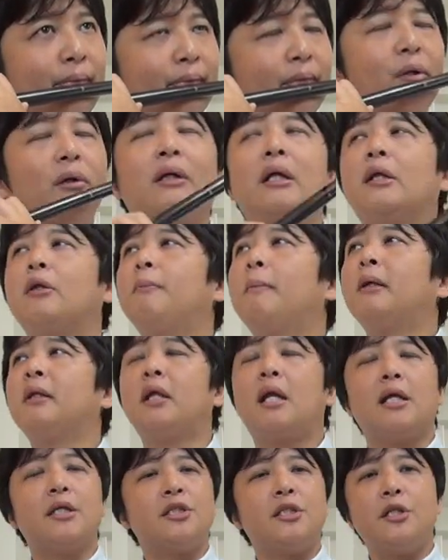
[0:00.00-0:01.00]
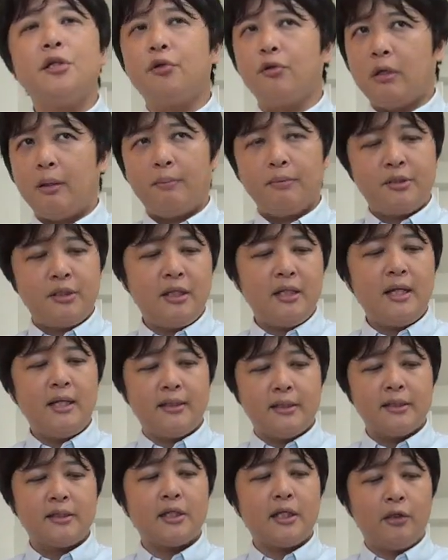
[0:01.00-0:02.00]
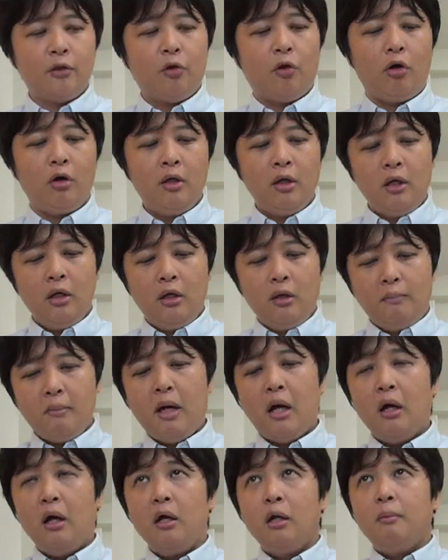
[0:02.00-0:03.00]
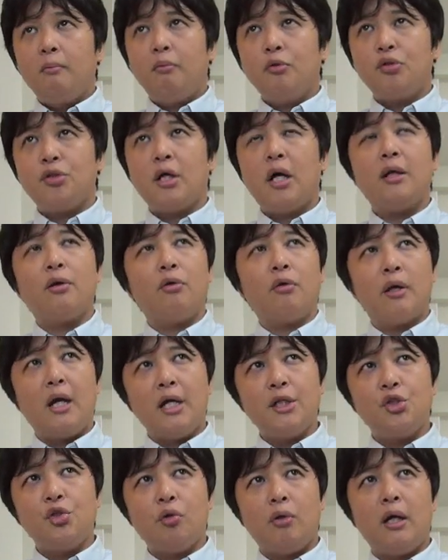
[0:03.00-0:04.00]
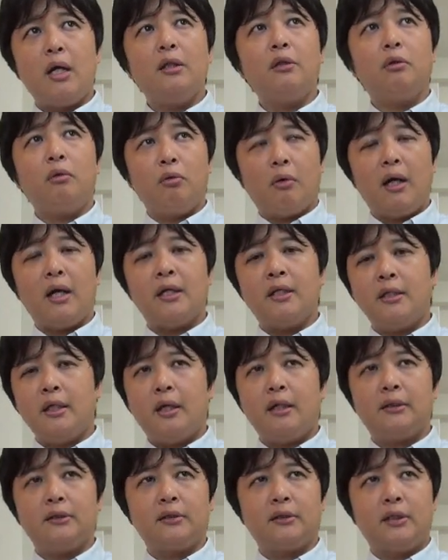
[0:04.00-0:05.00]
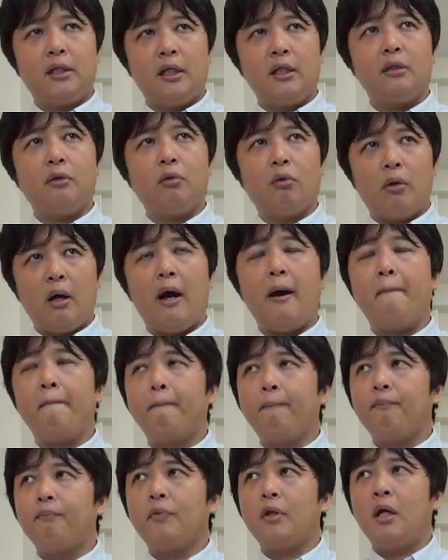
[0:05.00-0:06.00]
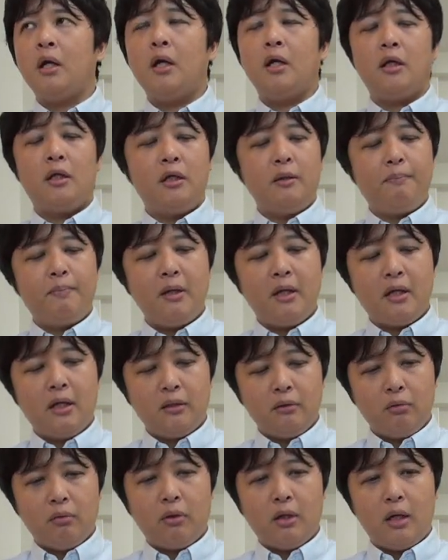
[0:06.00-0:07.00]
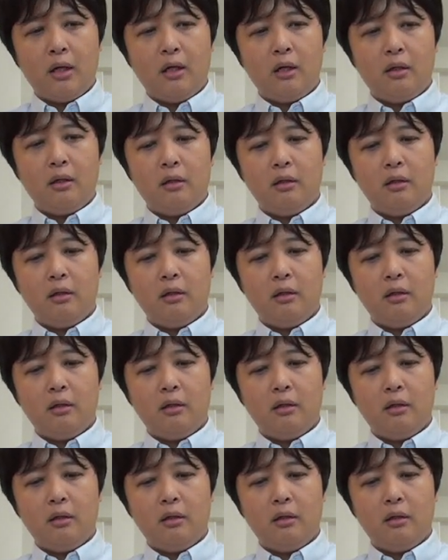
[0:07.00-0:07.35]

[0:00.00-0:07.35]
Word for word: とかだとまあ鳴らしにくいかもしれないんですけど、まあ、もしあの蘭城缶とか秀勝缶とか、えー、立平感とか